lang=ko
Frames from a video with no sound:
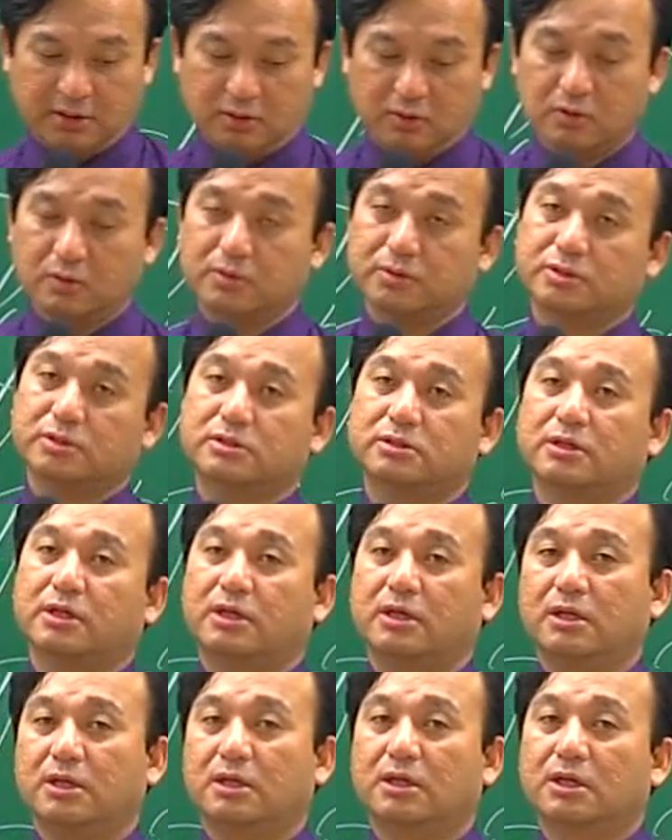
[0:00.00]

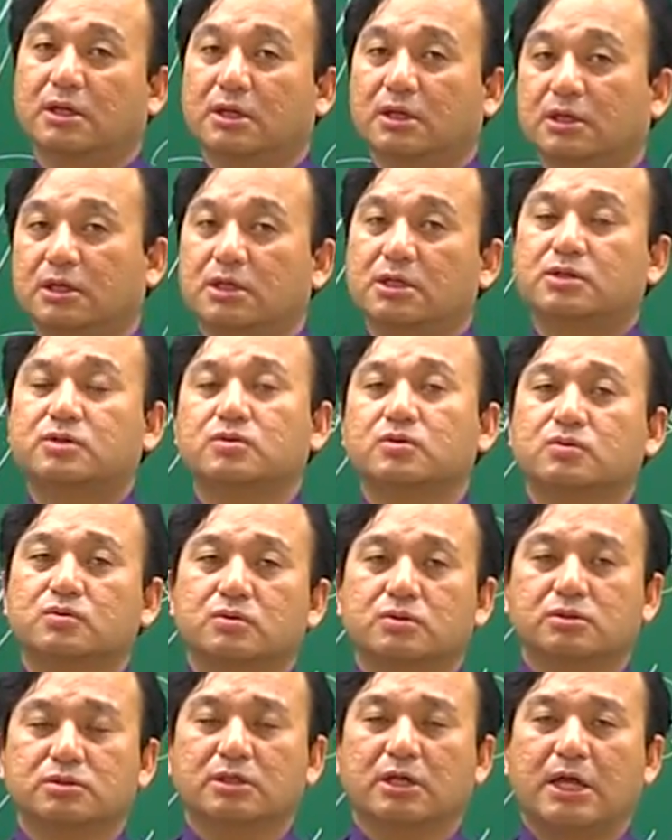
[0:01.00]
읽어보시는데
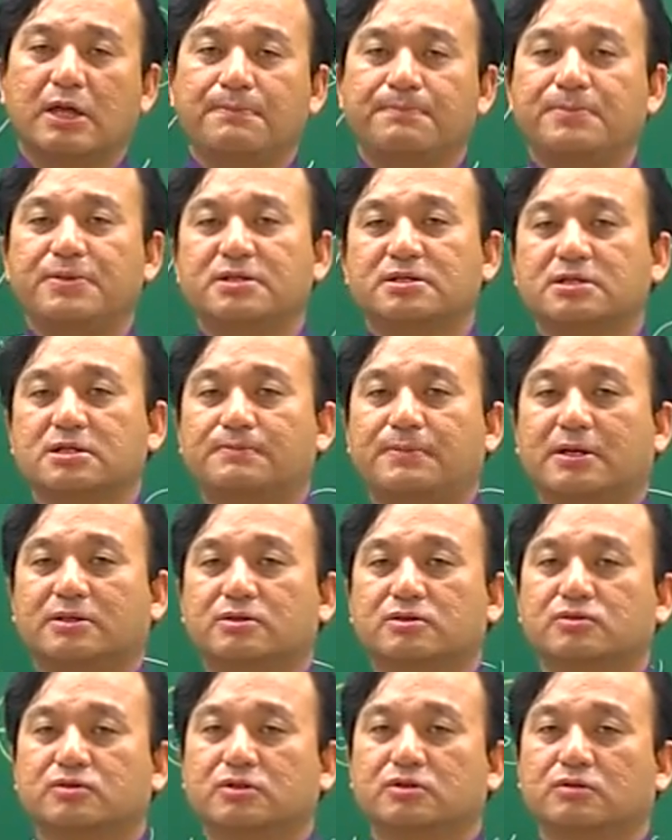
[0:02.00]
일조권은 햇빛을
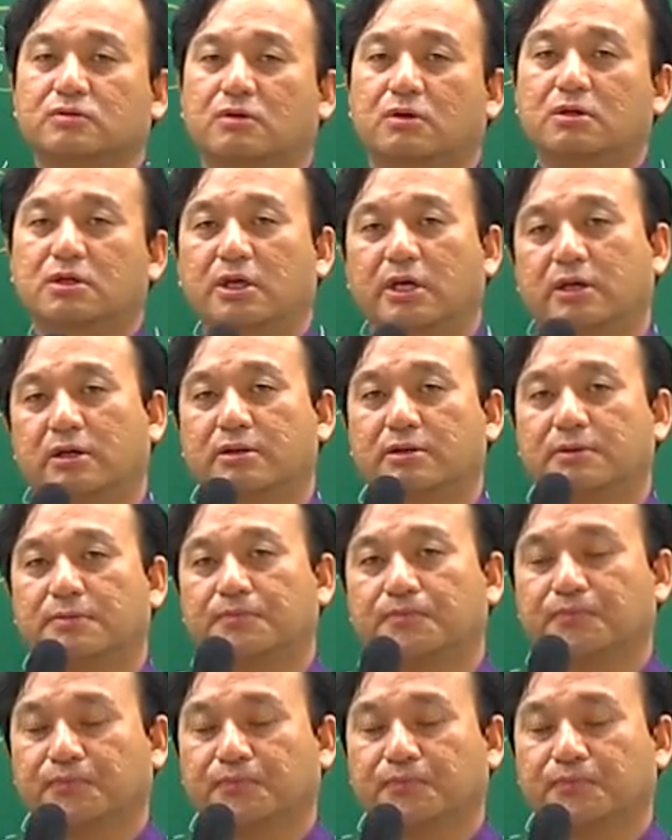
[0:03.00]
받을 수 있는 권리예요.